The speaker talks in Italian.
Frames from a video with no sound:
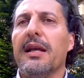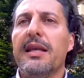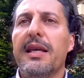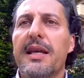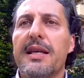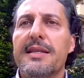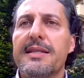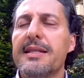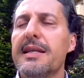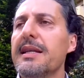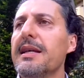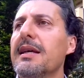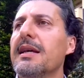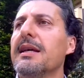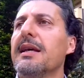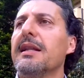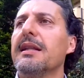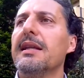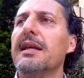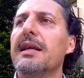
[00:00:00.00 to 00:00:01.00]
chiesi
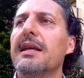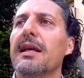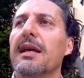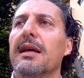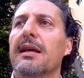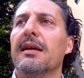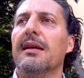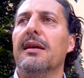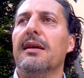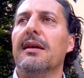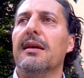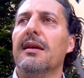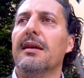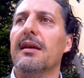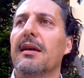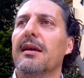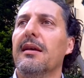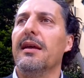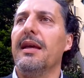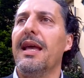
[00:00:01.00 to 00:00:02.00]
di
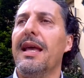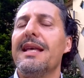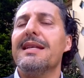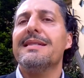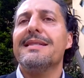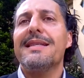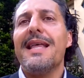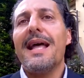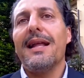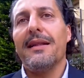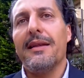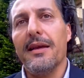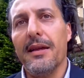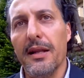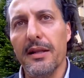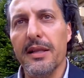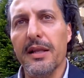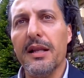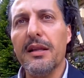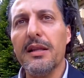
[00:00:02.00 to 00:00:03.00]
eh,
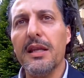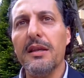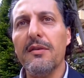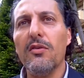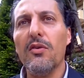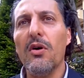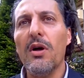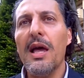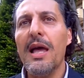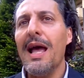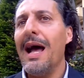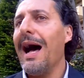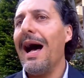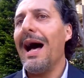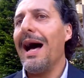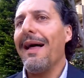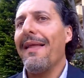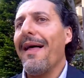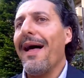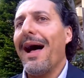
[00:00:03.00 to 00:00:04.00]
estendere il direttivo
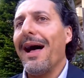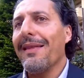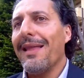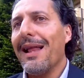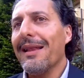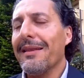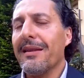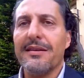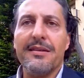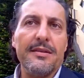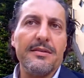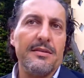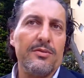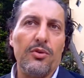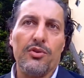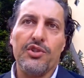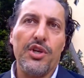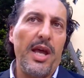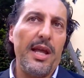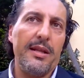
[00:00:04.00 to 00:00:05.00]
a, ad altri
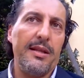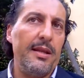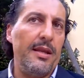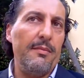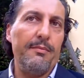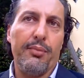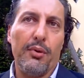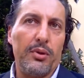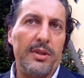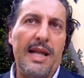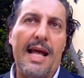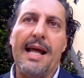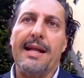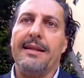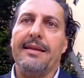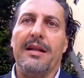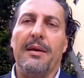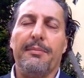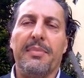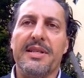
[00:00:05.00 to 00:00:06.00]
soggetti
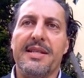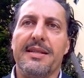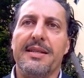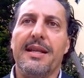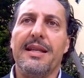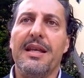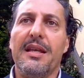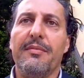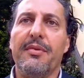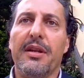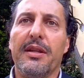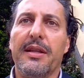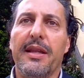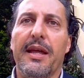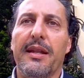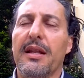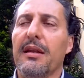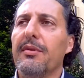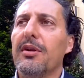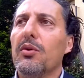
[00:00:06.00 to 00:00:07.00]
importanti, rappresentativi per
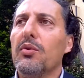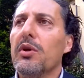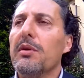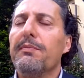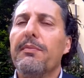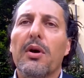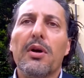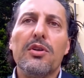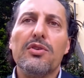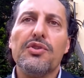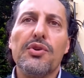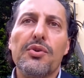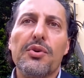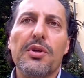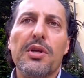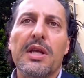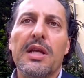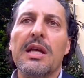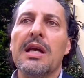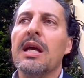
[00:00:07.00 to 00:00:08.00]
Terni, per cui in pochi
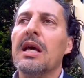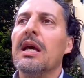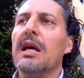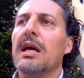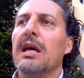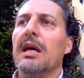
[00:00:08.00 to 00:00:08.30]
giorni